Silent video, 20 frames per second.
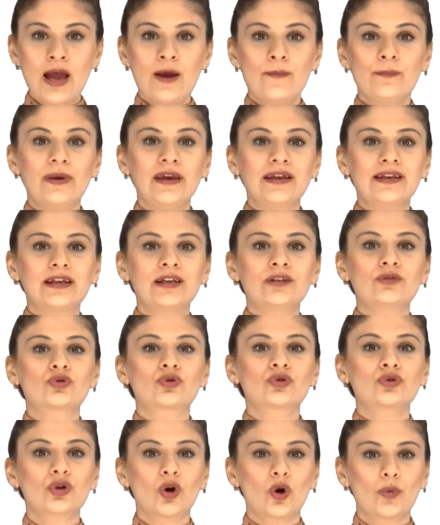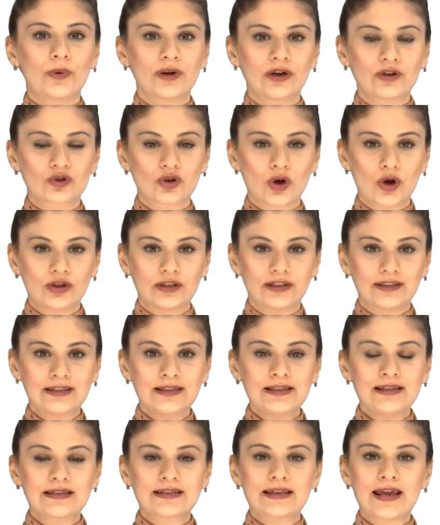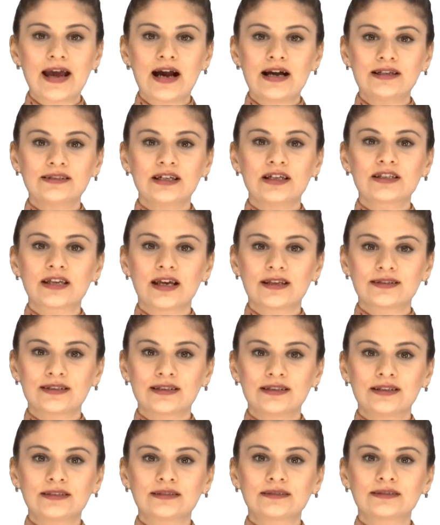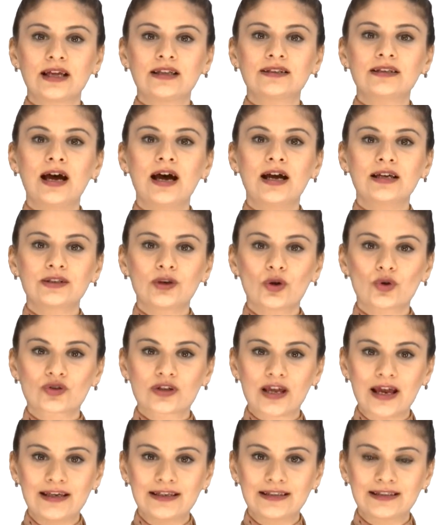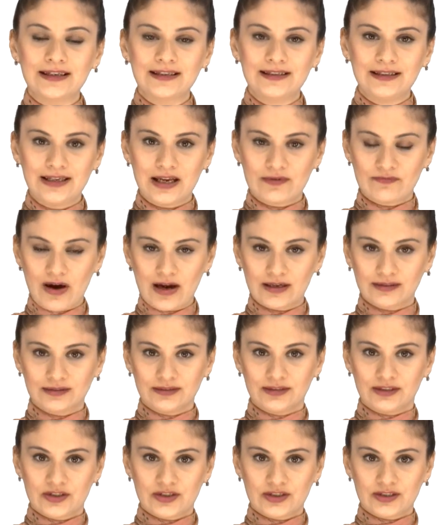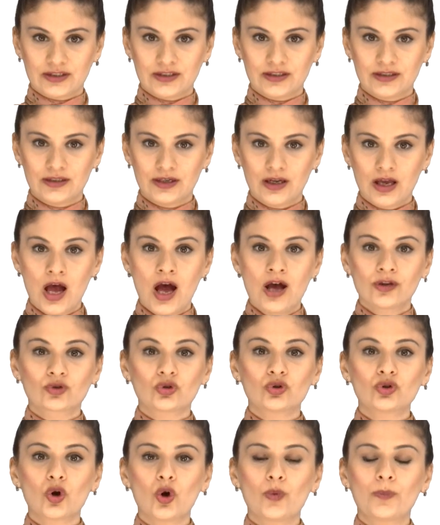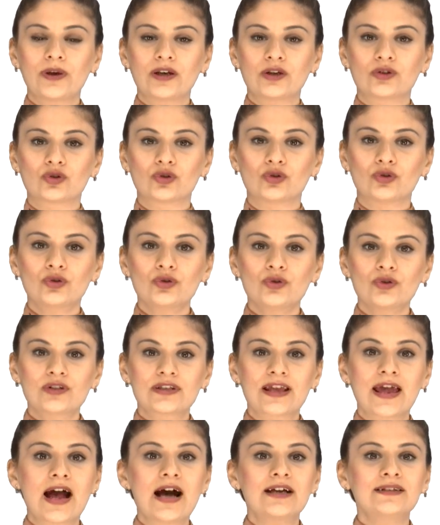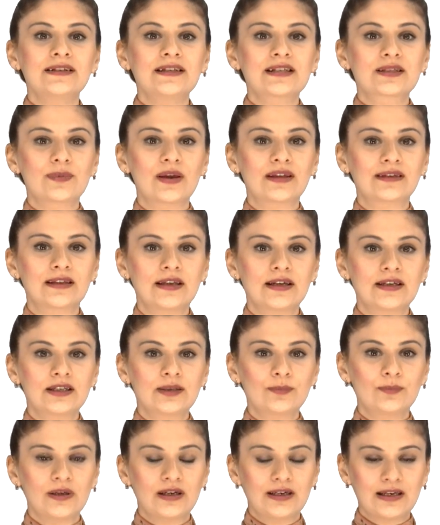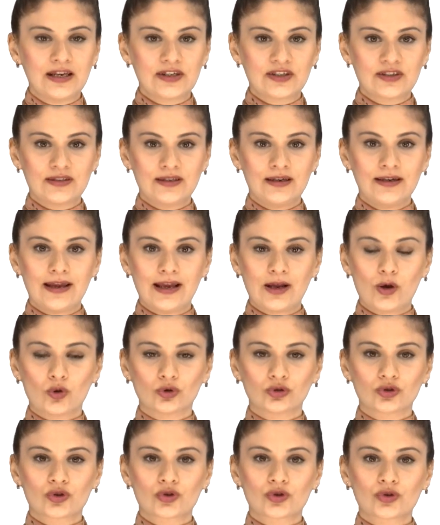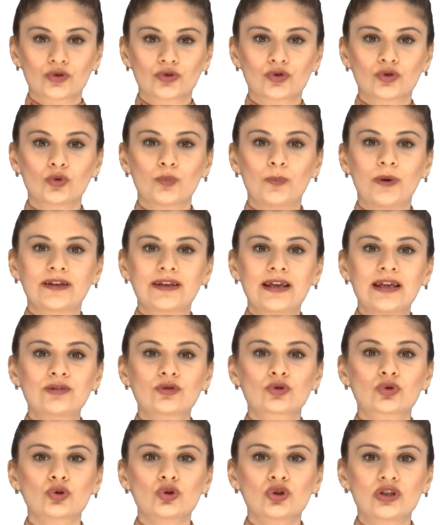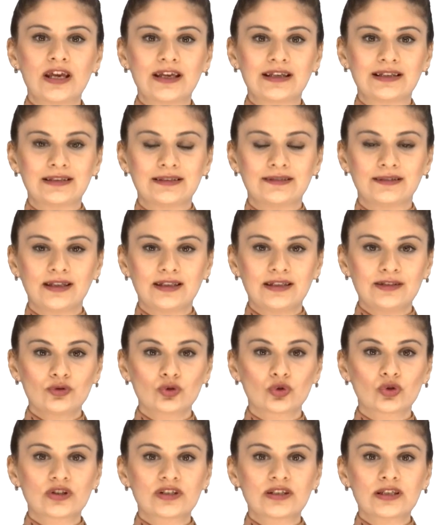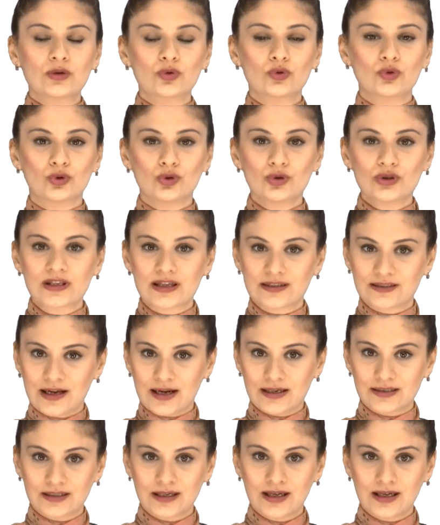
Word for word: Peki tur operatörleri seyahat acentelerinden hangi özellikleriyle farklılaşır? Tur operatörü seyahat hizmetlerini birleştirerek oluşturduğu paket tur şeklindeki turistik ürünü satar.